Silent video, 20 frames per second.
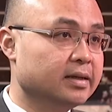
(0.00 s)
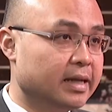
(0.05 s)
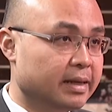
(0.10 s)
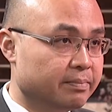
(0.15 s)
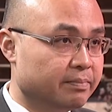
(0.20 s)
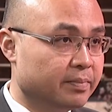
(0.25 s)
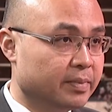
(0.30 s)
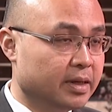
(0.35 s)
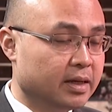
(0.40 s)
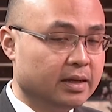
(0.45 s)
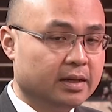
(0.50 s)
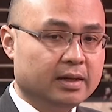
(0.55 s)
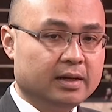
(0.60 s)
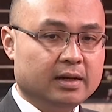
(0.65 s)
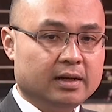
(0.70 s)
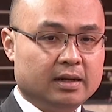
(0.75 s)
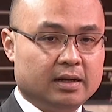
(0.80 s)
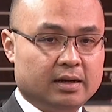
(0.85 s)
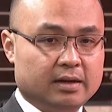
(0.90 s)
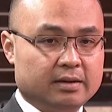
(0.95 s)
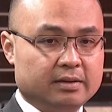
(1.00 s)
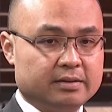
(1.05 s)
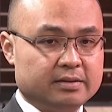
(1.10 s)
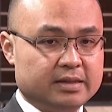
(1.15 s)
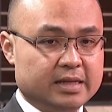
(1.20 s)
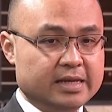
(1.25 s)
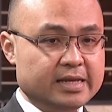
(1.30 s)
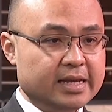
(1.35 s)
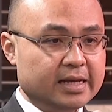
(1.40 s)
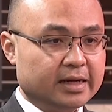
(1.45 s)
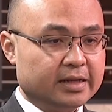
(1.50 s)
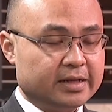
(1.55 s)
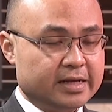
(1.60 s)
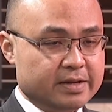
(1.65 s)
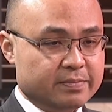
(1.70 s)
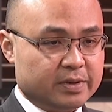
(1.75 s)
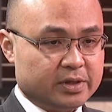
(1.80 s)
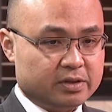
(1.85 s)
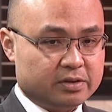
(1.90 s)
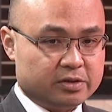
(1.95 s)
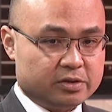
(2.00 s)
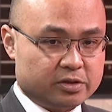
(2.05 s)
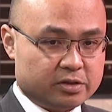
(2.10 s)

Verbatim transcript: thất nghiệp Ờ, dĩ nhiên là khi mà